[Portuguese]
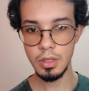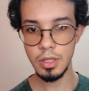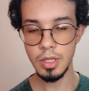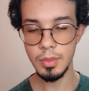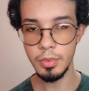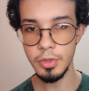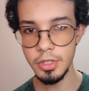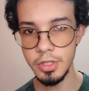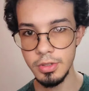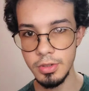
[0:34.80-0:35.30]

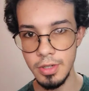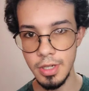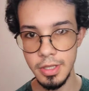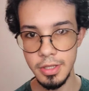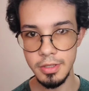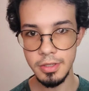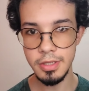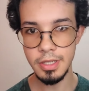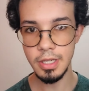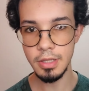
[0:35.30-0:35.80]
Após a
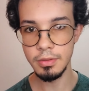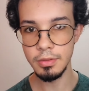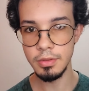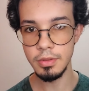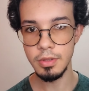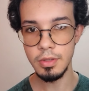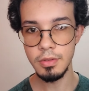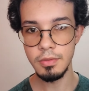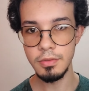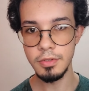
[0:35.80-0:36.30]
coleta de dados,
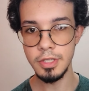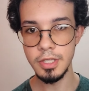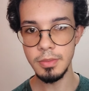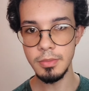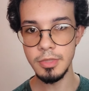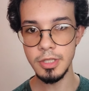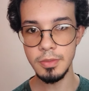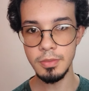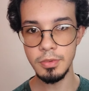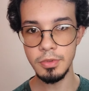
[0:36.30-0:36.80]

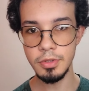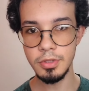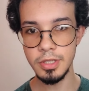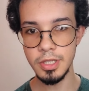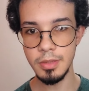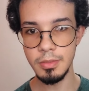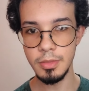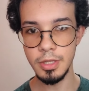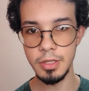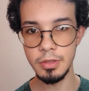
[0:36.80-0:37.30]
fizemos o
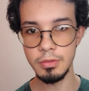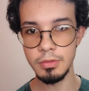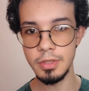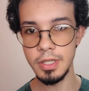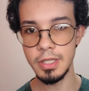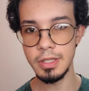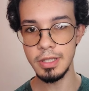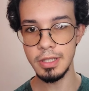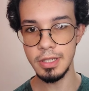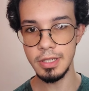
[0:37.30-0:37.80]
processamento e
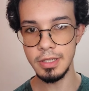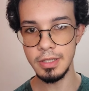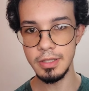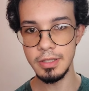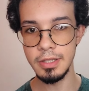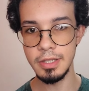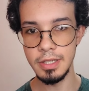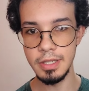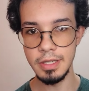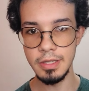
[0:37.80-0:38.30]
análise
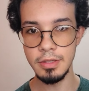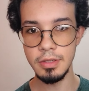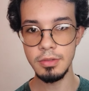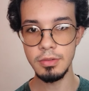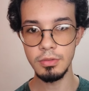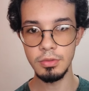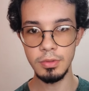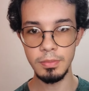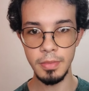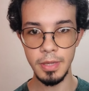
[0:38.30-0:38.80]
deles
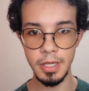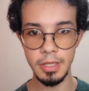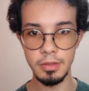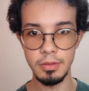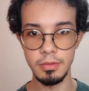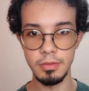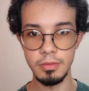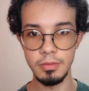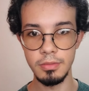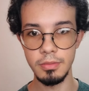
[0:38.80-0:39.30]
no
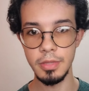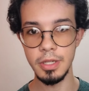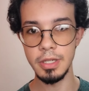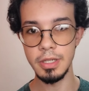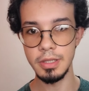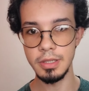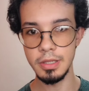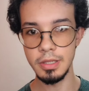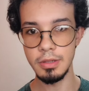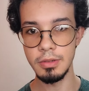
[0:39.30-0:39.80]
Python, para
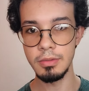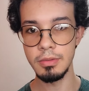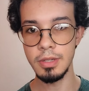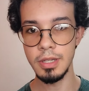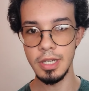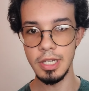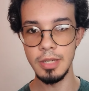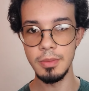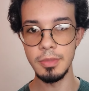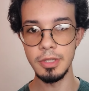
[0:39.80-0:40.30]
então
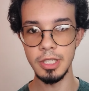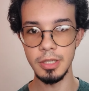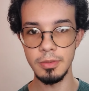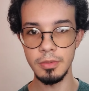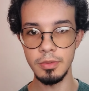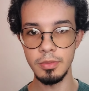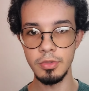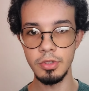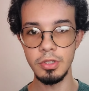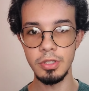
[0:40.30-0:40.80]

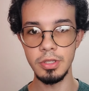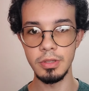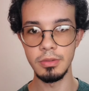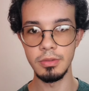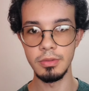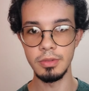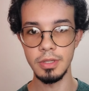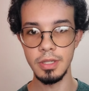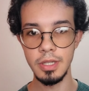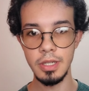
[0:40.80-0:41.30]
alimentarmos o modelo.
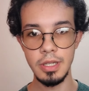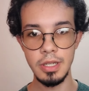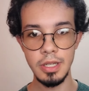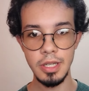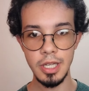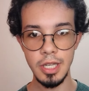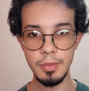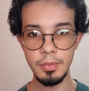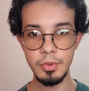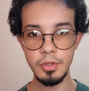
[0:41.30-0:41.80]

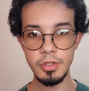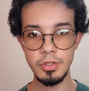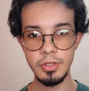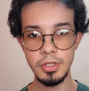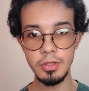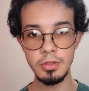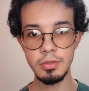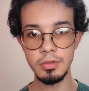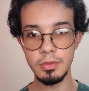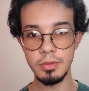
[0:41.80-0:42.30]
Após
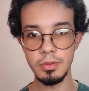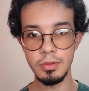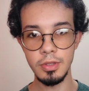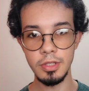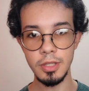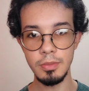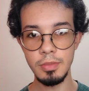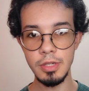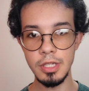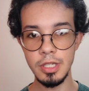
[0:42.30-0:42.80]
isso,
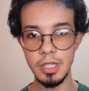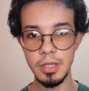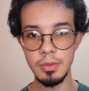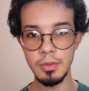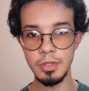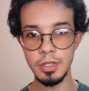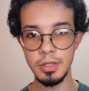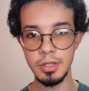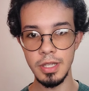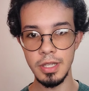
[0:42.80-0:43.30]
nós
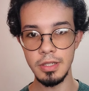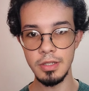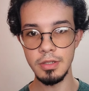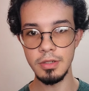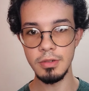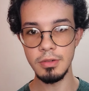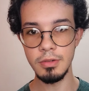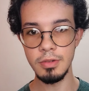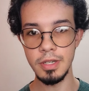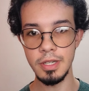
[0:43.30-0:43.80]
aplicamos o teste
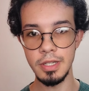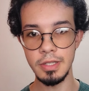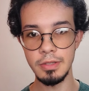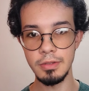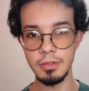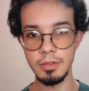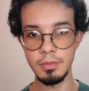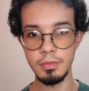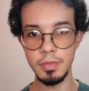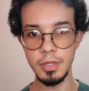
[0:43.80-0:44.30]
de
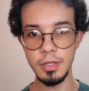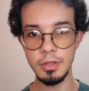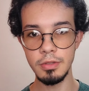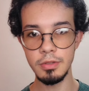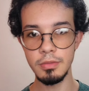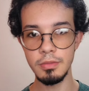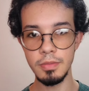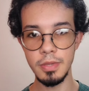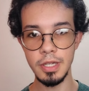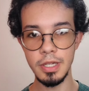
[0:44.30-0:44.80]
correlação de
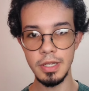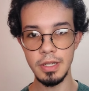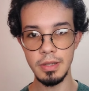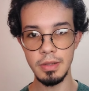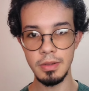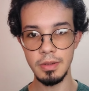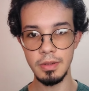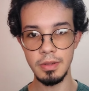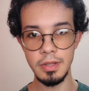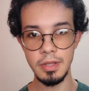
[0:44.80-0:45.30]
Pearson
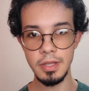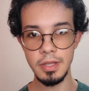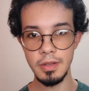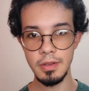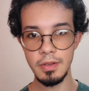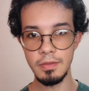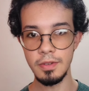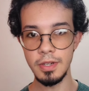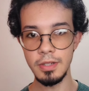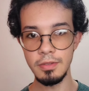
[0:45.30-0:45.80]
para
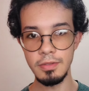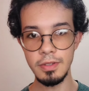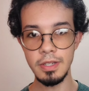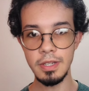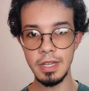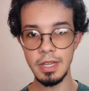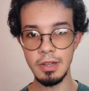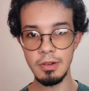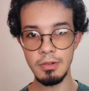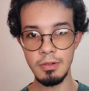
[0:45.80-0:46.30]

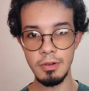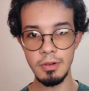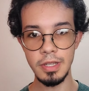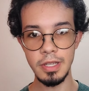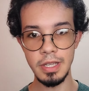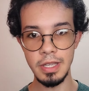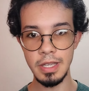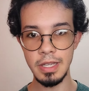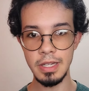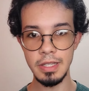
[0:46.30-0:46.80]
verificar qual
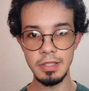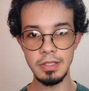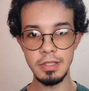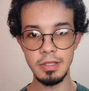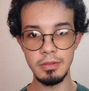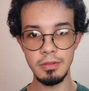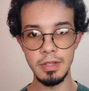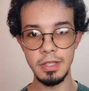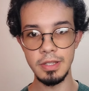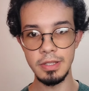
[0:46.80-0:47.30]
é a
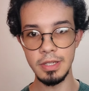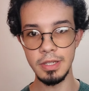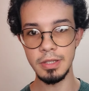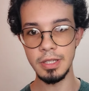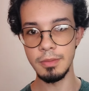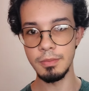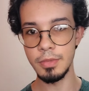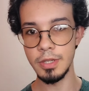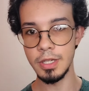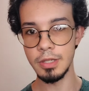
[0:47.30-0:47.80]
relação entre a
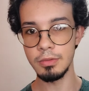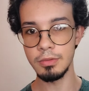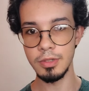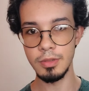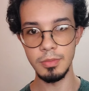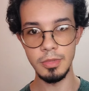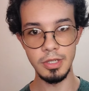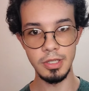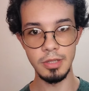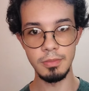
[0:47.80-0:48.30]
temperatura
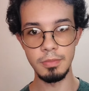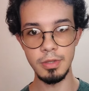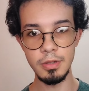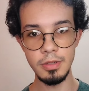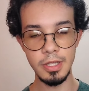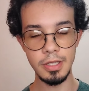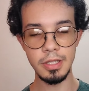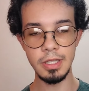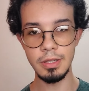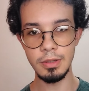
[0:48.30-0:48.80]
medida pelo
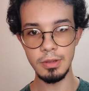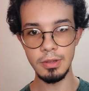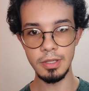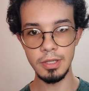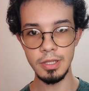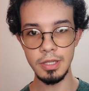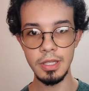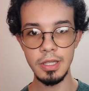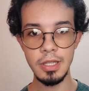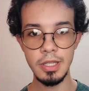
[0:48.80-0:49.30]

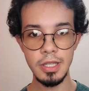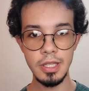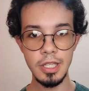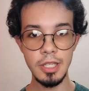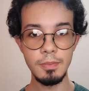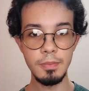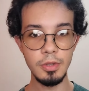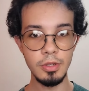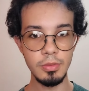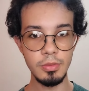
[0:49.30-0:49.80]
datalogger
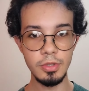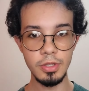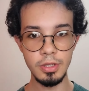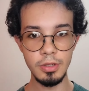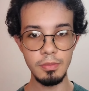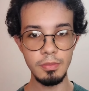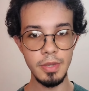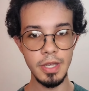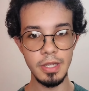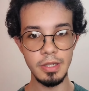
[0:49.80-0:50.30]
e pelo
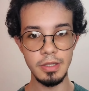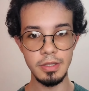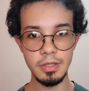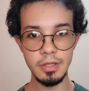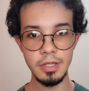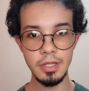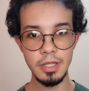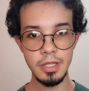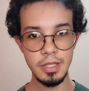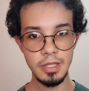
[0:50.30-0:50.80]
modelo PET,
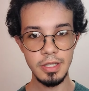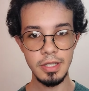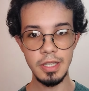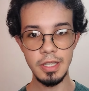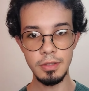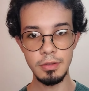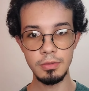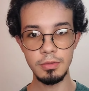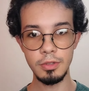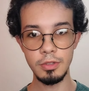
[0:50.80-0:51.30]
que
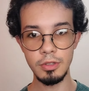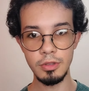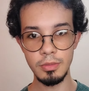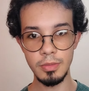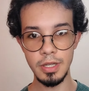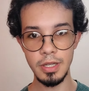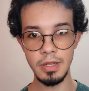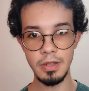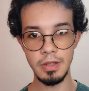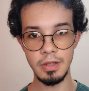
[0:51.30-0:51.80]
resultou
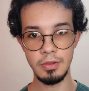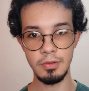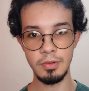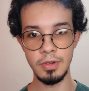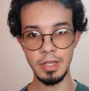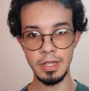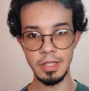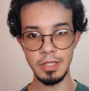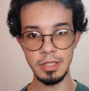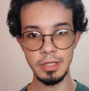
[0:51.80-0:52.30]
numa
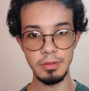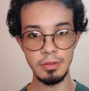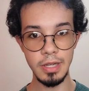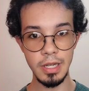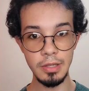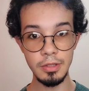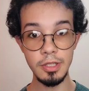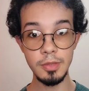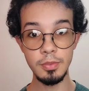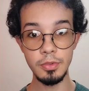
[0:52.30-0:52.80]
correlação
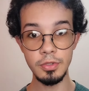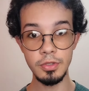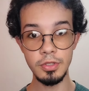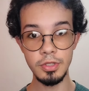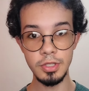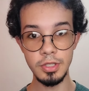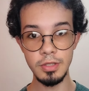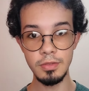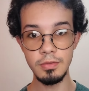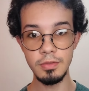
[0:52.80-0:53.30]
alta e
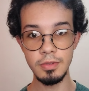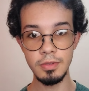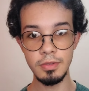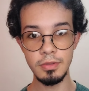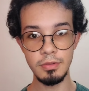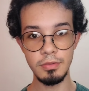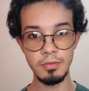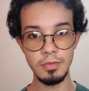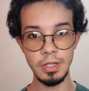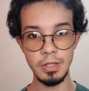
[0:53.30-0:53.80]
positiva
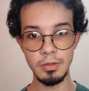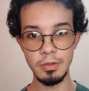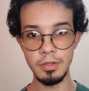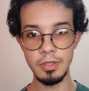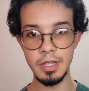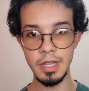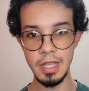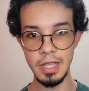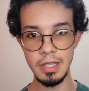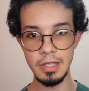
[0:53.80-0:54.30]
com valor
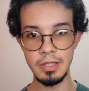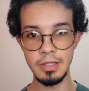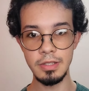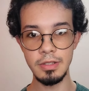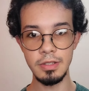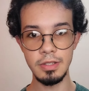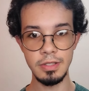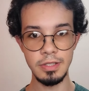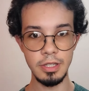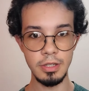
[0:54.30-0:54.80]
de R de
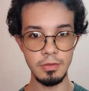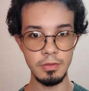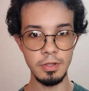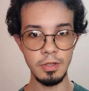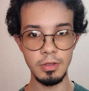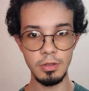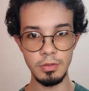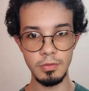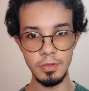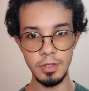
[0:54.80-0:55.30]

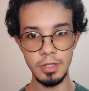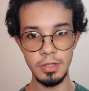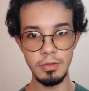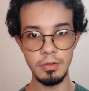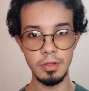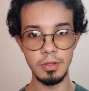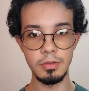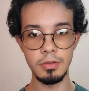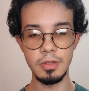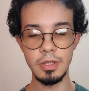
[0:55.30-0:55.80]

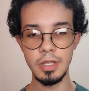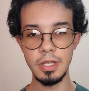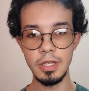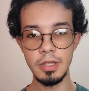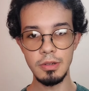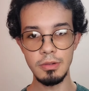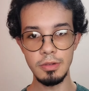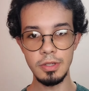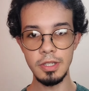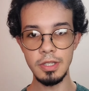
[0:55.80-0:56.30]
0,98,
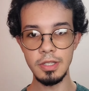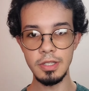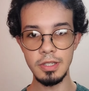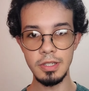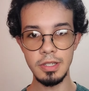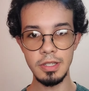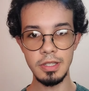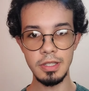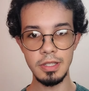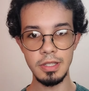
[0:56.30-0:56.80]
o que
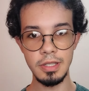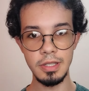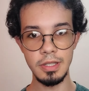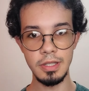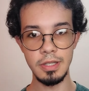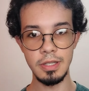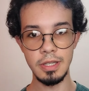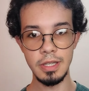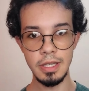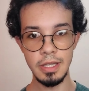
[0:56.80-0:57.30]
indica
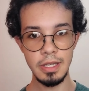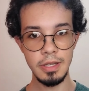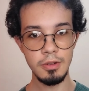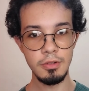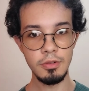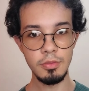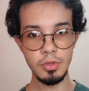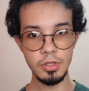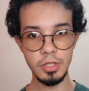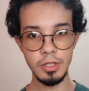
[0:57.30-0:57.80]
que
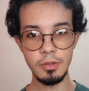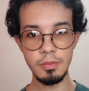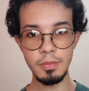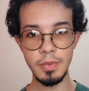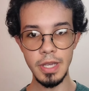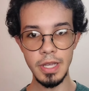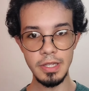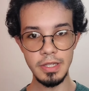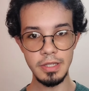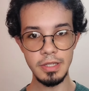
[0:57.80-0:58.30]
o modelo
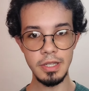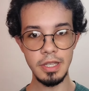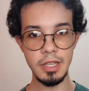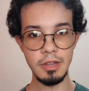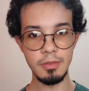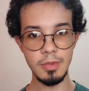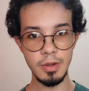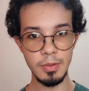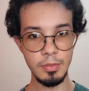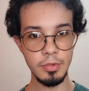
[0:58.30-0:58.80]
PET é
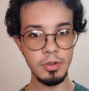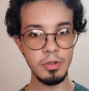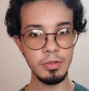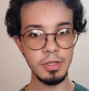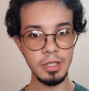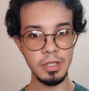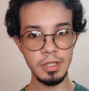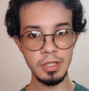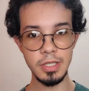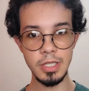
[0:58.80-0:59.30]
uma boa
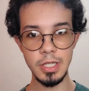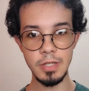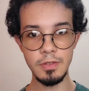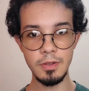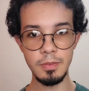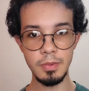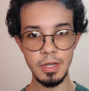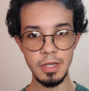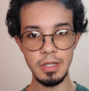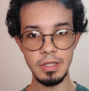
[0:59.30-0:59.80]
alternativa
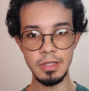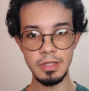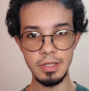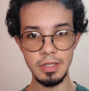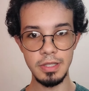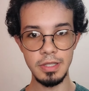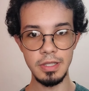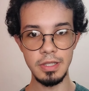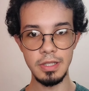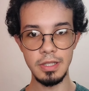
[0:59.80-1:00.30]
para
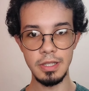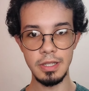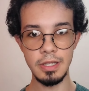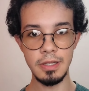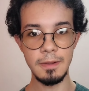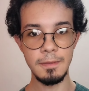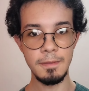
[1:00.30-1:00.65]
se